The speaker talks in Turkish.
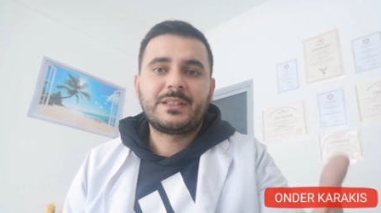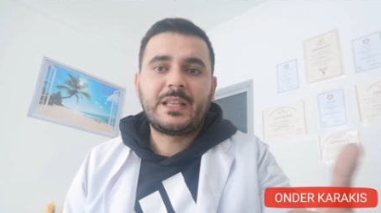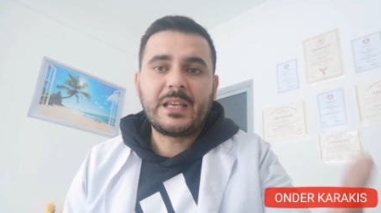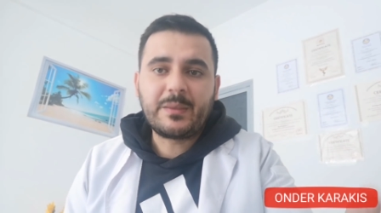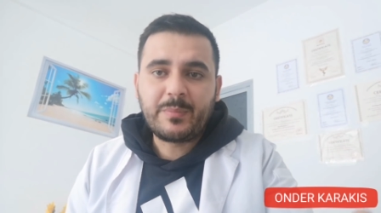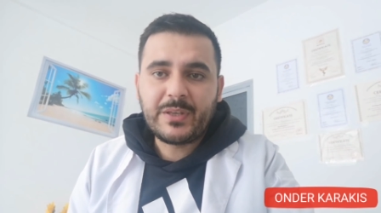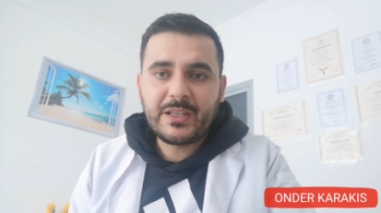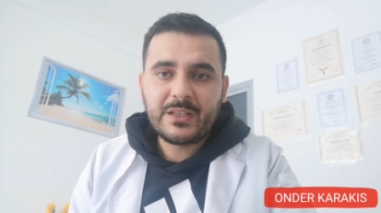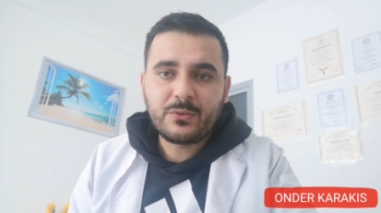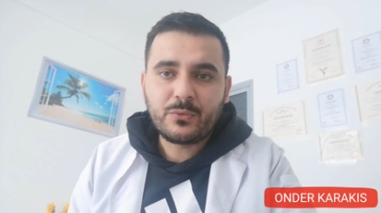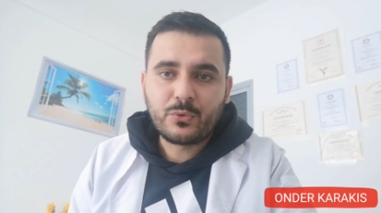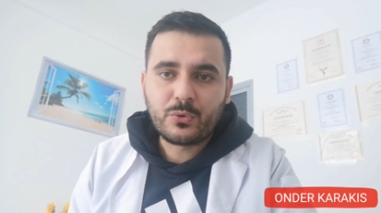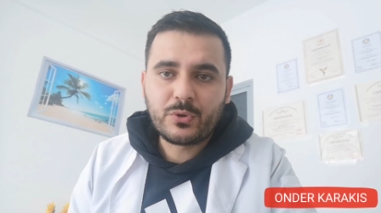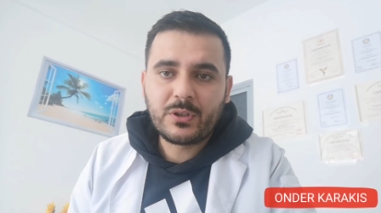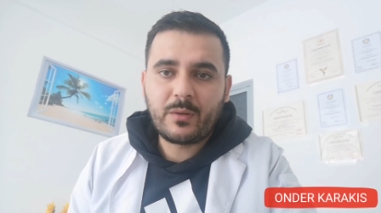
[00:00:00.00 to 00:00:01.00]
tek
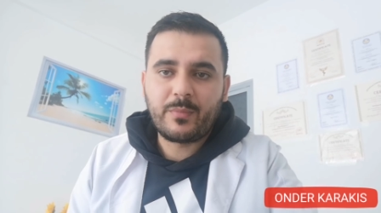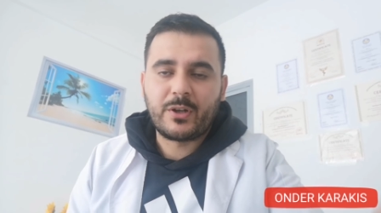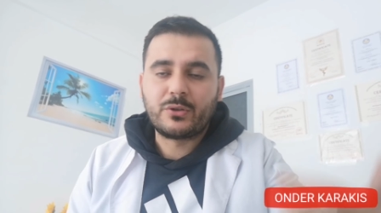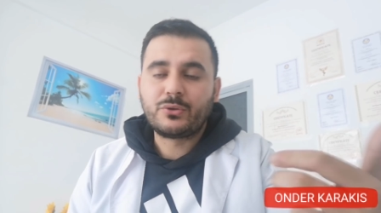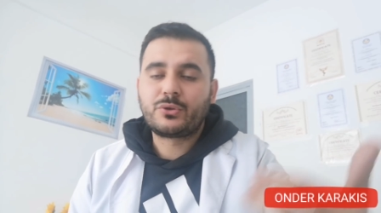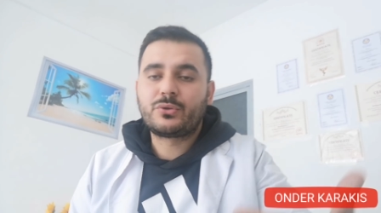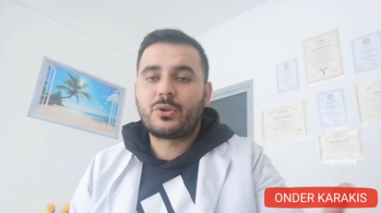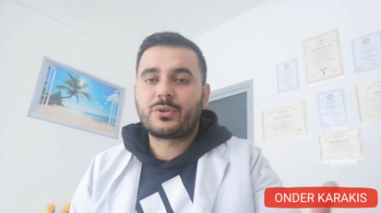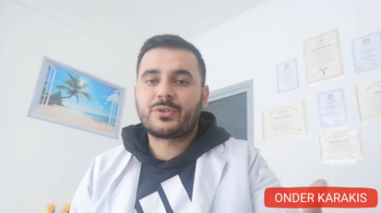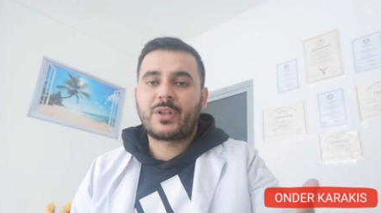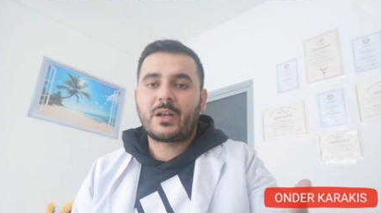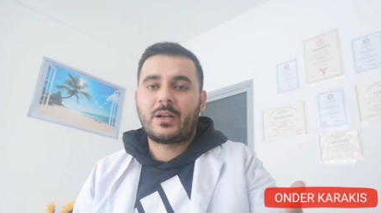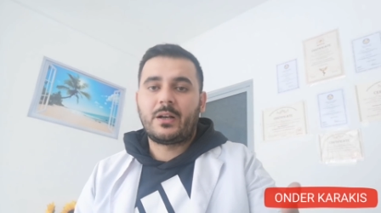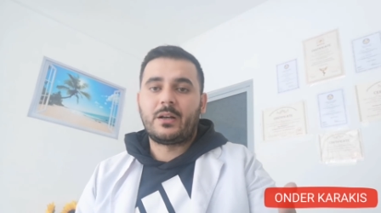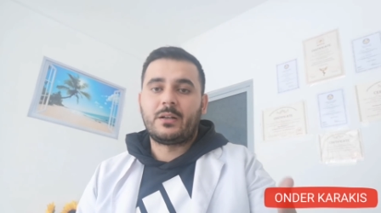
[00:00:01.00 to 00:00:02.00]
bir uygulama 3-4
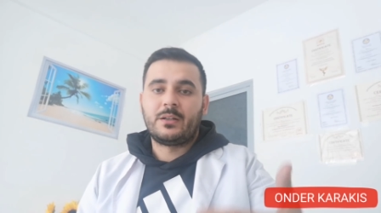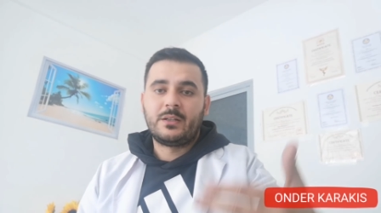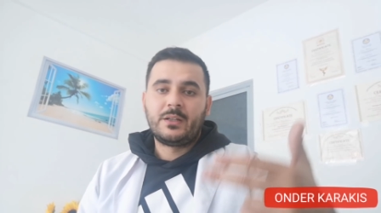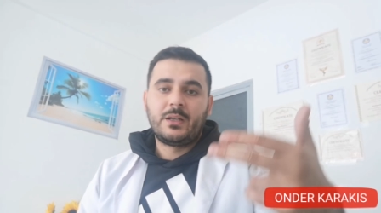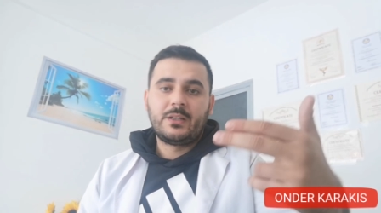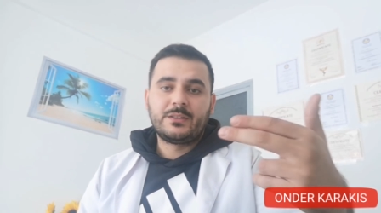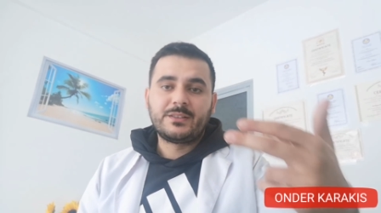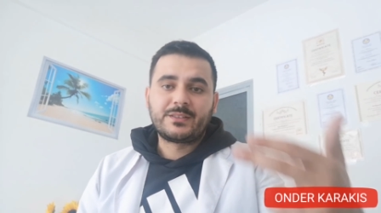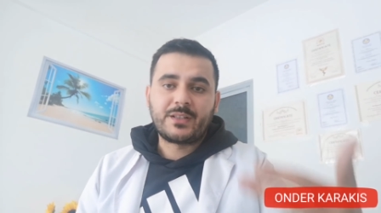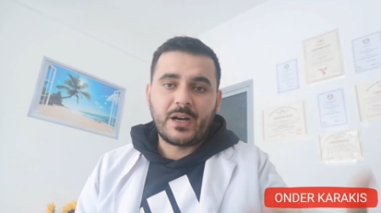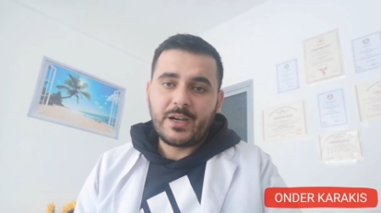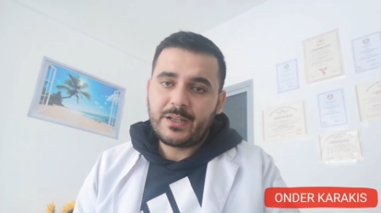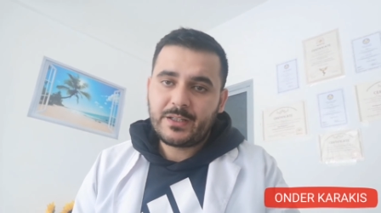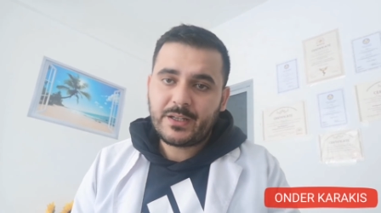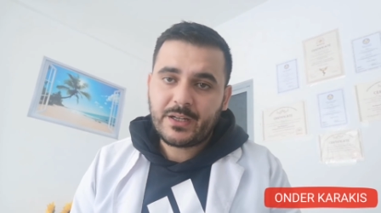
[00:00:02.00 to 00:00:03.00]

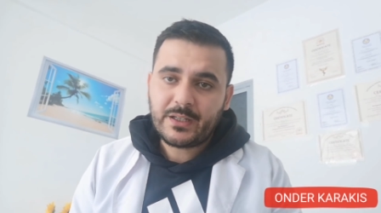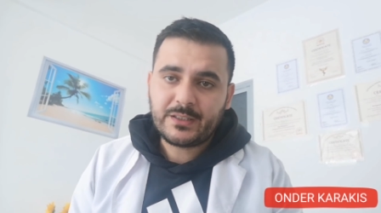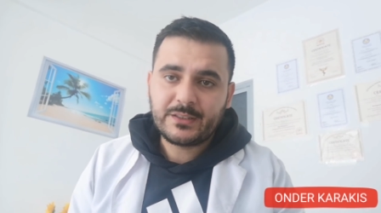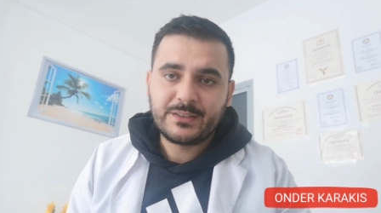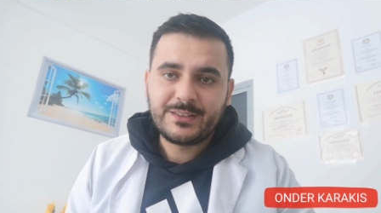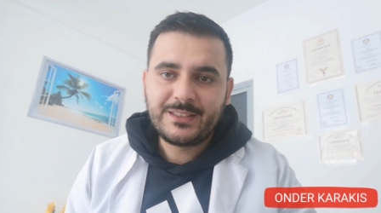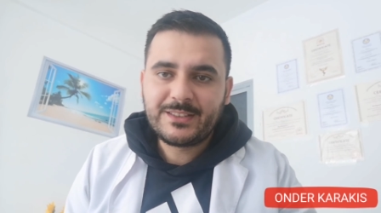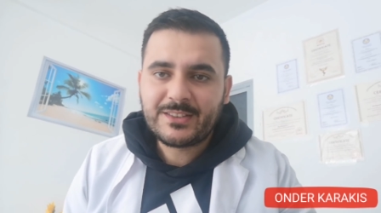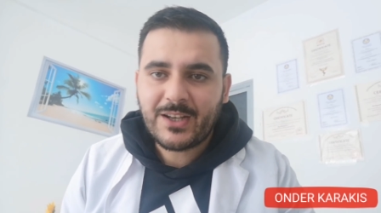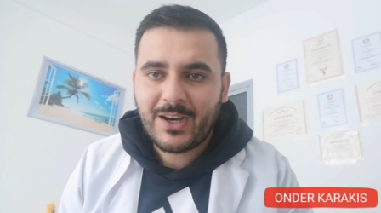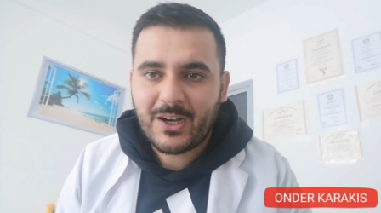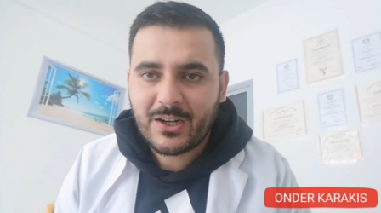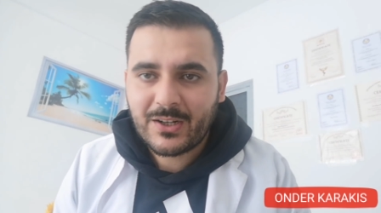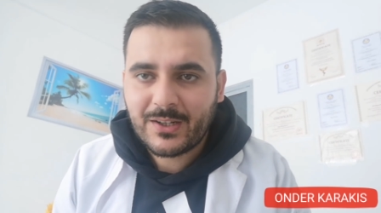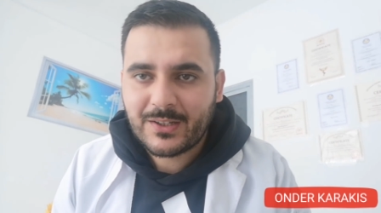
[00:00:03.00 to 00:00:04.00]
dakikanızı ayırarak diz
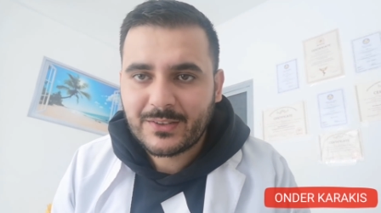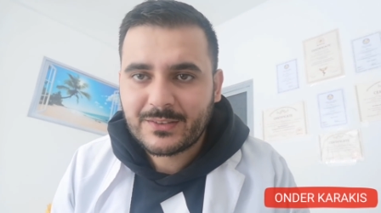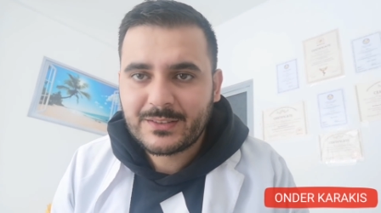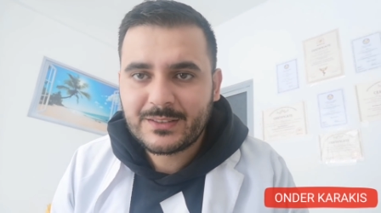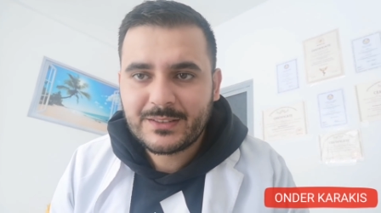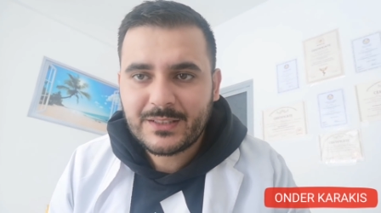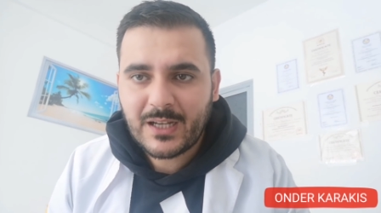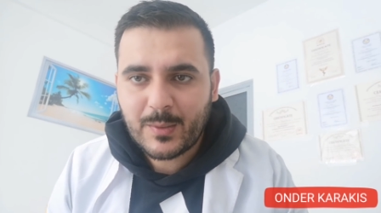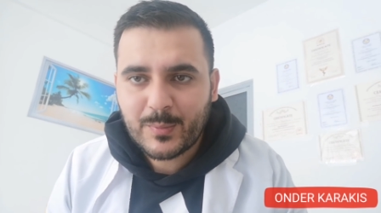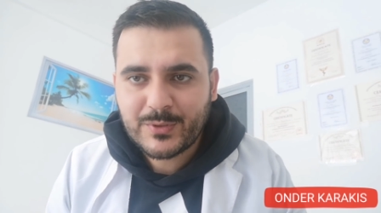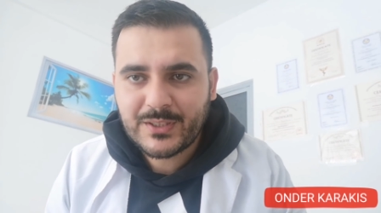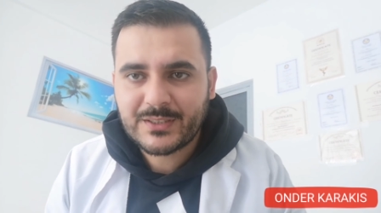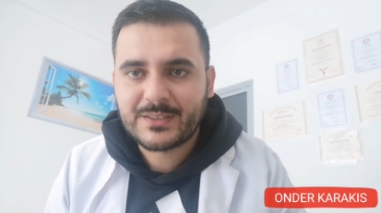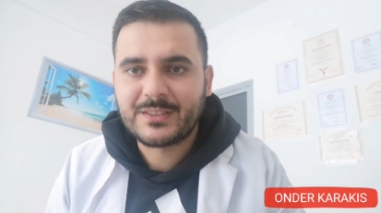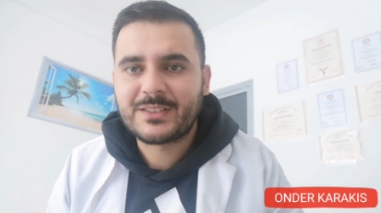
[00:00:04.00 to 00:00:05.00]
ağrılarınızı ne
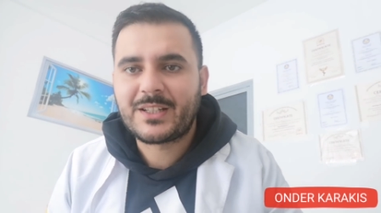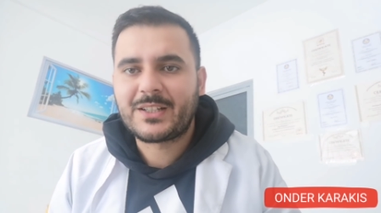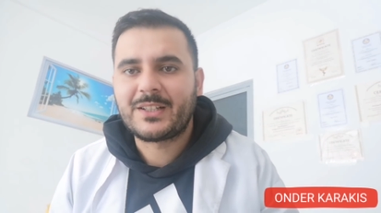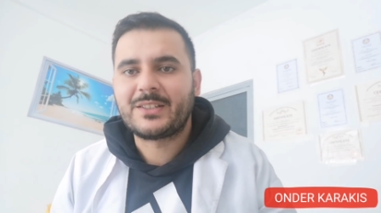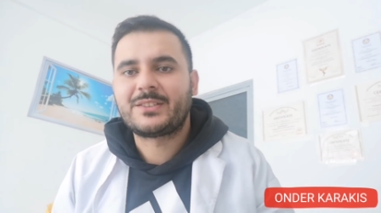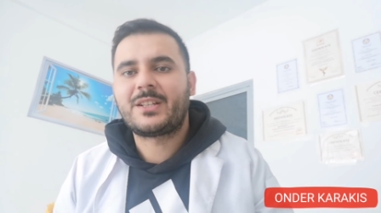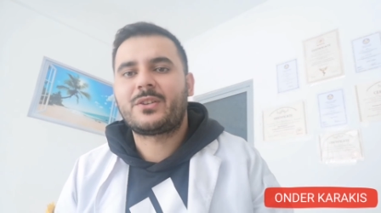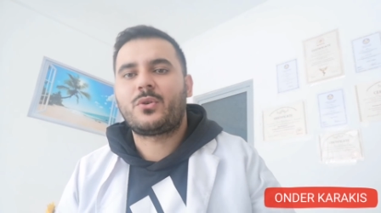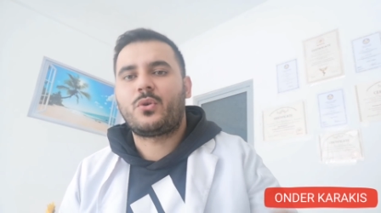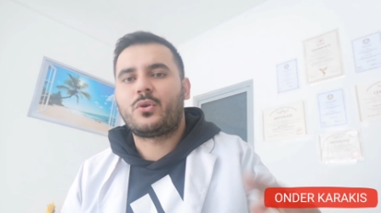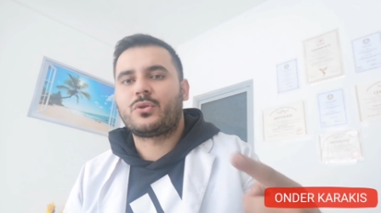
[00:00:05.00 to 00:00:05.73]
yapacaksınız arkadaşlar?